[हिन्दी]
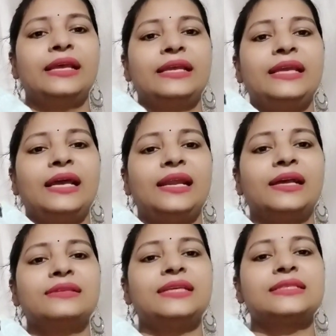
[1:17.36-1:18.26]
ये
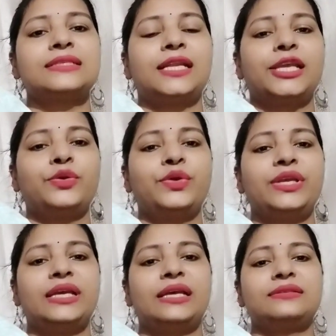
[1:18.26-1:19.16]
अलग से ऐसे लगी
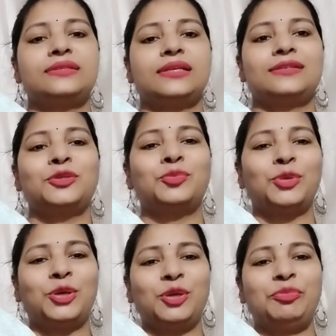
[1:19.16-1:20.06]
हुई है इस तरह से तो
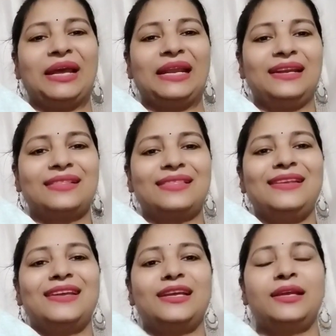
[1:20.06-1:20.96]
बहुत प्यारी
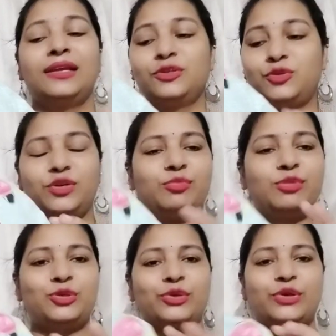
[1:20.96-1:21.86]
लगती है छोटे
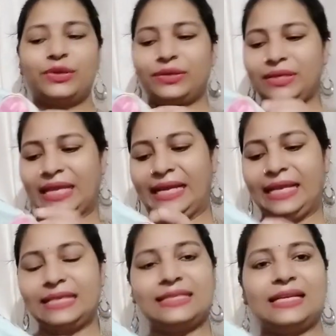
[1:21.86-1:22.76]
बच्चों के
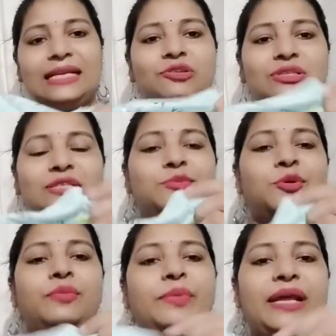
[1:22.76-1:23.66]
लिए इस तरह की ड्रेसेस
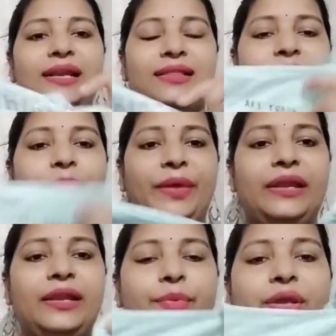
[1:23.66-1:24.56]
बहुत प्यारी लगती हैं
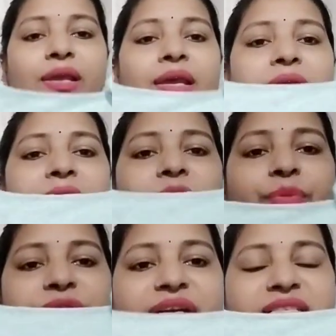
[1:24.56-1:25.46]
पहनने पे ये
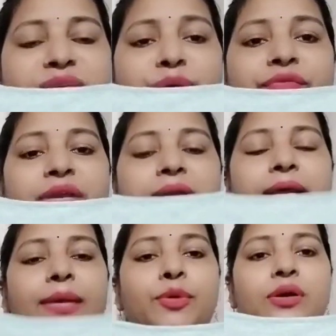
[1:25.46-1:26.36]
परफेक्ट समर वियर
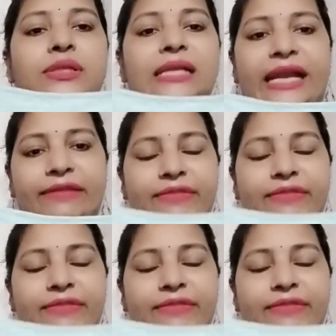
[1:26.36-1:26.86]
है बहुत ही लाइट